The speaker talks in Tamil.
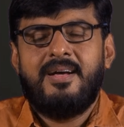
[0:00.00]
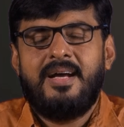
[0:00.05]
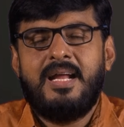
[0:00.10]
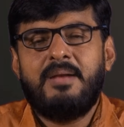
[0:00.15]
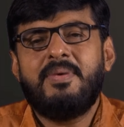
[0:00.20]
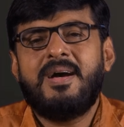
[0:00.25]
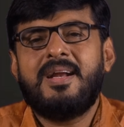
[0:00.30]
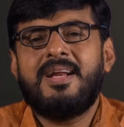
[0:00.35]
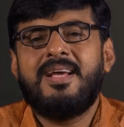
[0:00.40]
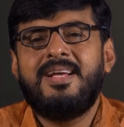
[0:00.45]

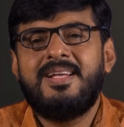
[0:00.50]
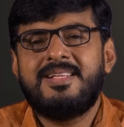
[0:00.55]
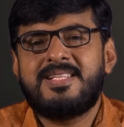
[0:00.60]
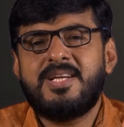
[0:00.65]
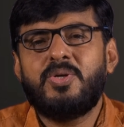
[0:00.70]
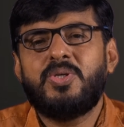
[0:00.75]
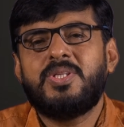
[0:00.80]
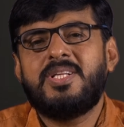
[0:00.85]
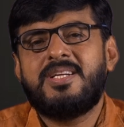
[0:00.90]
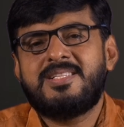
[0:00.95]
அன்பான
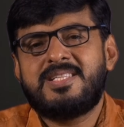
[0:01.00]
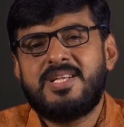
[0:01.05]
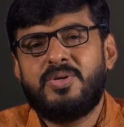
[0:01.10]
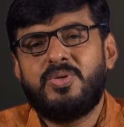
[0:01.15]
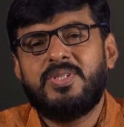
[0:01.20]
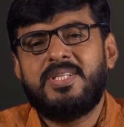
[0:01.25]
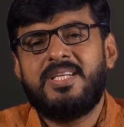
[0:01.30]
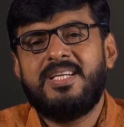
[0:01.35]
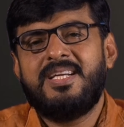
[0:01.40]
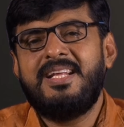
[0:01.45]
சகோதர
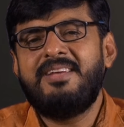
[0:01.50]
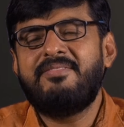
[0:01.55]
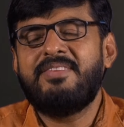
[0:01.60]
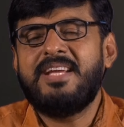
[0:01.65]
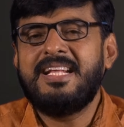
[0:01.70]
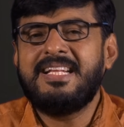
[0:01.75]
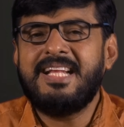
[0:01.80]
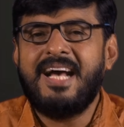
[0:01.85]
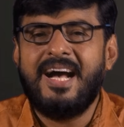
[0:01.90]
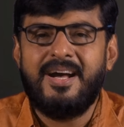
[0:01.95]
சகோதரிகளை
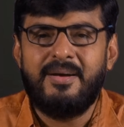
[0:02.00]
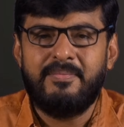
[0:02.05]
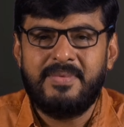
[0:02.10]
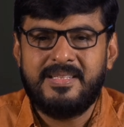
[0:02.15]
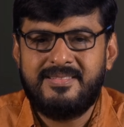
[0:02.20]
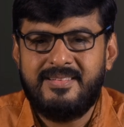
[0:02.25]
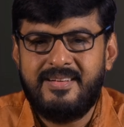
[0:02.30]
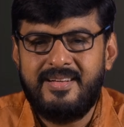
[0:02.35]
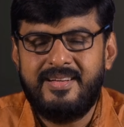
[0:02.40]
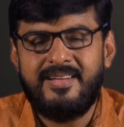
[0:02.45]

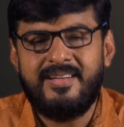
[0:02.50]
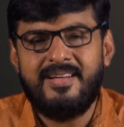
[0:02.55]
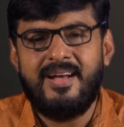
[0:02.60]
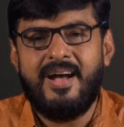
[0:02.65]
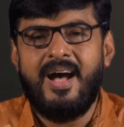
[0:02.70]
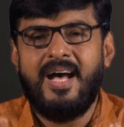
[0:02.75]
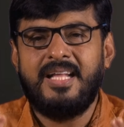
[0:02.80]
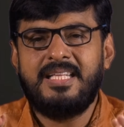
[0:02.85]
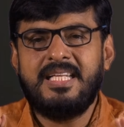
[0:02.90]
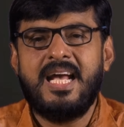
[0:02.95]
வேதாகமத்துல
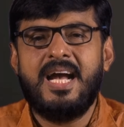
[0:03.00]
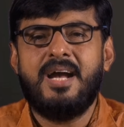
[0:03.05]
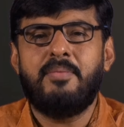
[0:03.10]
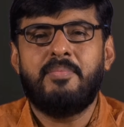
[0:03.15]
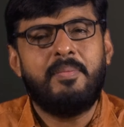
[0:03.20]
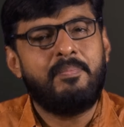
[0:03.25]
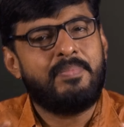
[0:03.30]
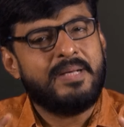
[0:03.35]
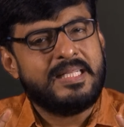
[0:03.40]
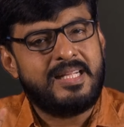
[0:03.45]

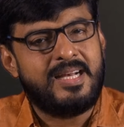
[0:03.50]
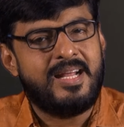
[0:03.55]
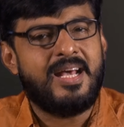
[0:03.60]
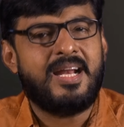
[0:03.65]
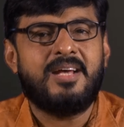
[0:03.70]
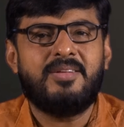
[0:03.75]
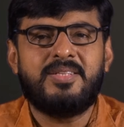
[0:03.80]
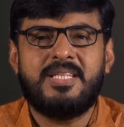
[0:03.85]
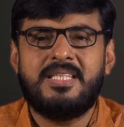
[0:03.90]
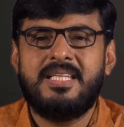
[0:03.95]
ஆதியாகமும்
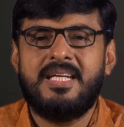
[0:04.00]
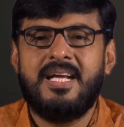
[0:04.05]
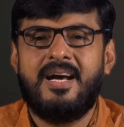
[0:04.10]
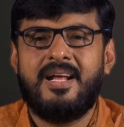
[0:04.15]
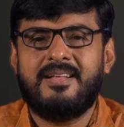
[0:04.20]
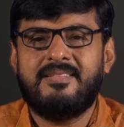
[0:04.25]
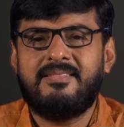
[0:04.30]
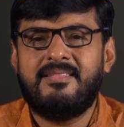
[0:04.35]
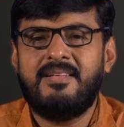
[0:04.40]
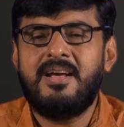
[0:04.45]
பதினாறாவது
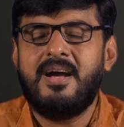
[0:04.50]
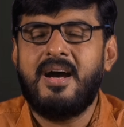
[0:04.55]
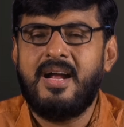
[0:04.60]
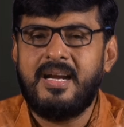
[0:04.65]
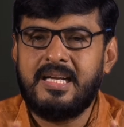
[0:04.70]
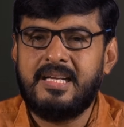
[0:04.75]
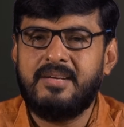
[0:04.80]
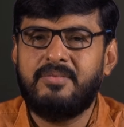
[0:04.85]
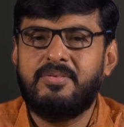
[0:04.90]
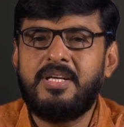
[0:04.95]
அதிகாரத்துல
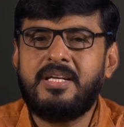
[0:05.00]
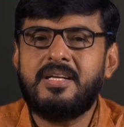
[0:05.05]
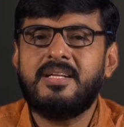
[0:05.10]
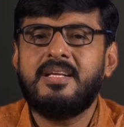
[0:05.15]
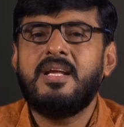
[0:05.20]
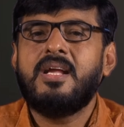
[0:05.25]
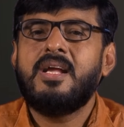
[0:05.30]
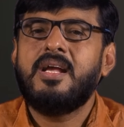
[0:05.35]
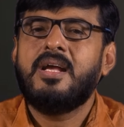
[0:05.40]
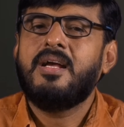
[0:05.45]
ஆண்டவர்
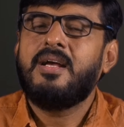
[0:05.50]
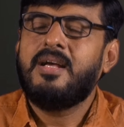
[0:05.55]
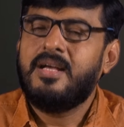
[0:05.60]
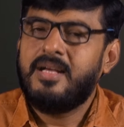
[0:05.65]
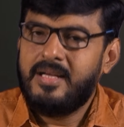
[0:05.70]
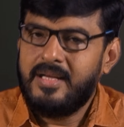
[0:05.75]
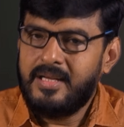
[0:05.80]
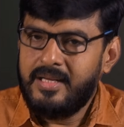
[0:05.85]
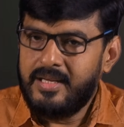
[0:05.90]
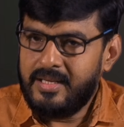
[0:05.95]

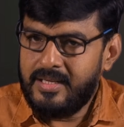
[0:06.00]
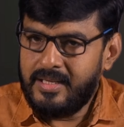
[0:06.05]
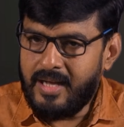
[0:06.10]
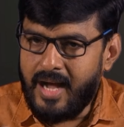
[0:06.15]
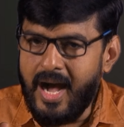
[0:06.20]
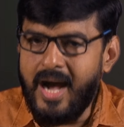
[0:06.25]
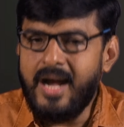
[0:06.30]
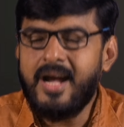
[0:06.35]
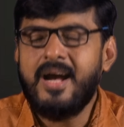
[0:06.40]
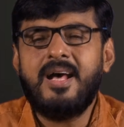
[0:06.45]

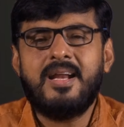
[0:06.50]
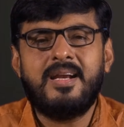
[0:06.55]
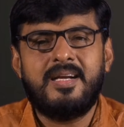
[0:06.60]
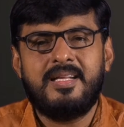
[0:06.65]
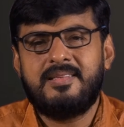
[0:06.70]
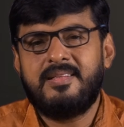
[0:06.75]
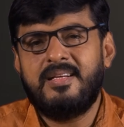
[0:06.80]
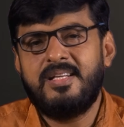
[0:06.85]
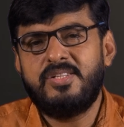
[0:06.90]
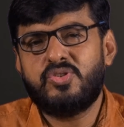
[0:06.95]

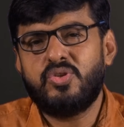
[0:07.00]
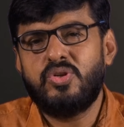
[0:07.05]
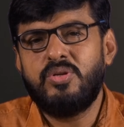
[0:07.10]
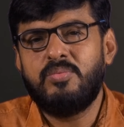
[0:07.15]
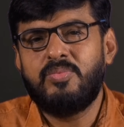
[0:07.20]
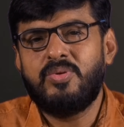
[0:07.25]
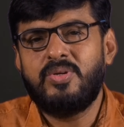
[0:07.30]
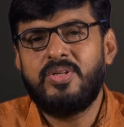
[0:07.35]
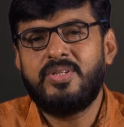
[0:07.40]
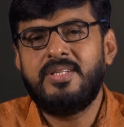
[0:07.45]
ஆகாரிடத்துல
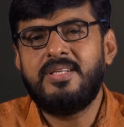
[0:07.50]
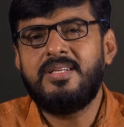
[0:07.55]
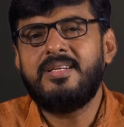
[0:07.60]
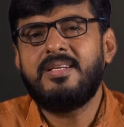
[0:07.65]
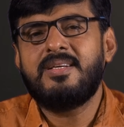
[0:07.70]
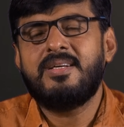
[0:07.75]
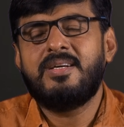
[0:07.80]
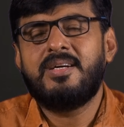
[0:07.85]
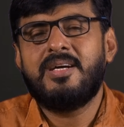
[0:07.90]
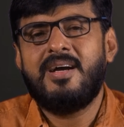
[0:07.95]
சொல்லும் பொழுது
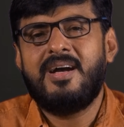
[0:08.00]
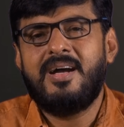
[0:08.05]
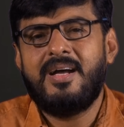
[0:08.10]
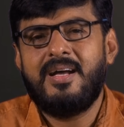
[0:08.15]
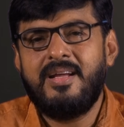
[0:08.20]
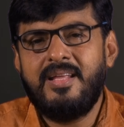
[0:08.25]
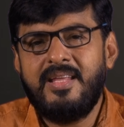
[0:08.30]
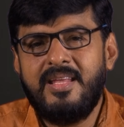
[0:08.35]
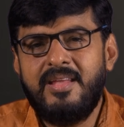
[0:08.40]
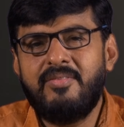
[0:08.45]

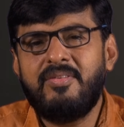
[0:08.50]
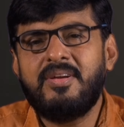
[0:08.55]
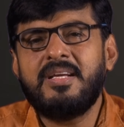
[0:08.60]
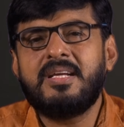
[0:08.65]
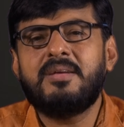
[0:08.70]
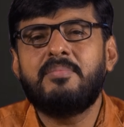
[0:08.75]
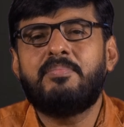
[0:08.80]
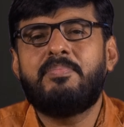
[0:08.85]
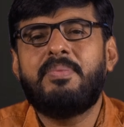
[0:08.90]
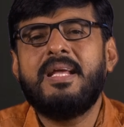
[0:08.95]

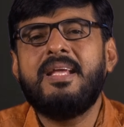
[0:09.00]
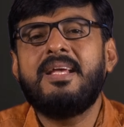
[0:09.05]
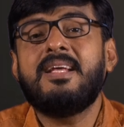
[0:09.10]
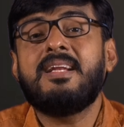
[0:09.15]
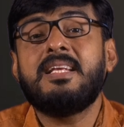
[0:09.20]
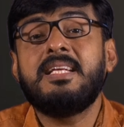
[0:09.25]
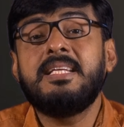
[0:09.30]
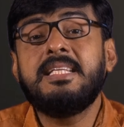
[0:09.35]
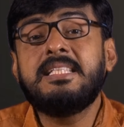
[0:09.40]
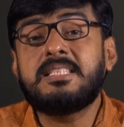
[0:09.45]
இவனுக்கு பெயர்
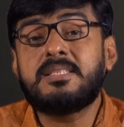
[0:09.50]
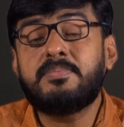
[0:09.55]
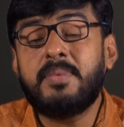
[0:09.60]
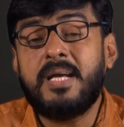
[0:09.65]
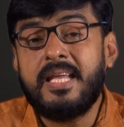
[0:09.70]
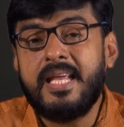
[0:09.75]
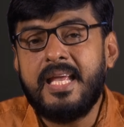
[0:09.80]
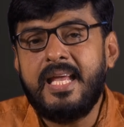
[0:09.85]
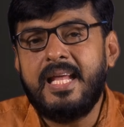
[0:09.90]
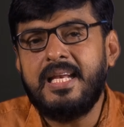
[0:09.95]

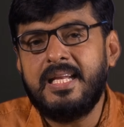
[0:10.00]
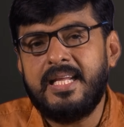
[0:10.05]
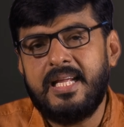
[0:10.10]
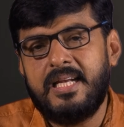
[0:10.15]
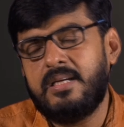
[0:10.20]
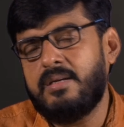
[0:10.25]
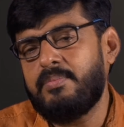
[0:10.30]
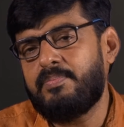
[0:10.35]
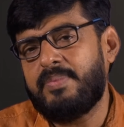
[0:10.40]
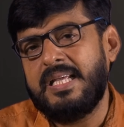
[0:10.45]
இஸ்மயேல்
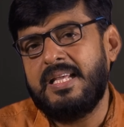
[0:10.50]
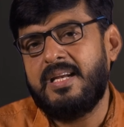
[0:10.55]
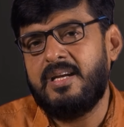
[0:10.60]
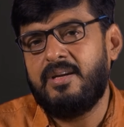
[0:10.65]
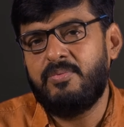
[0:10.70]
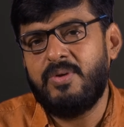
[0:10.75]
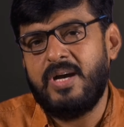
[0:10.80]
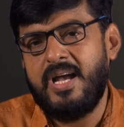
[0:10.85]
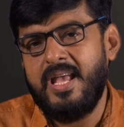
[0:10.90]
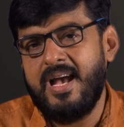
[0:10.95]
என்று
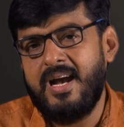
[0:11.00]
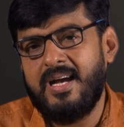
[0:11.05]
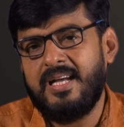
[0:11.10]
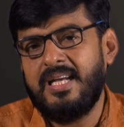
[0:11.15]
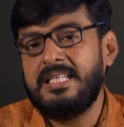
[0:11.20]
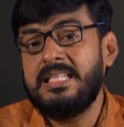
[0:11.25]
பெயரிடுவாயாக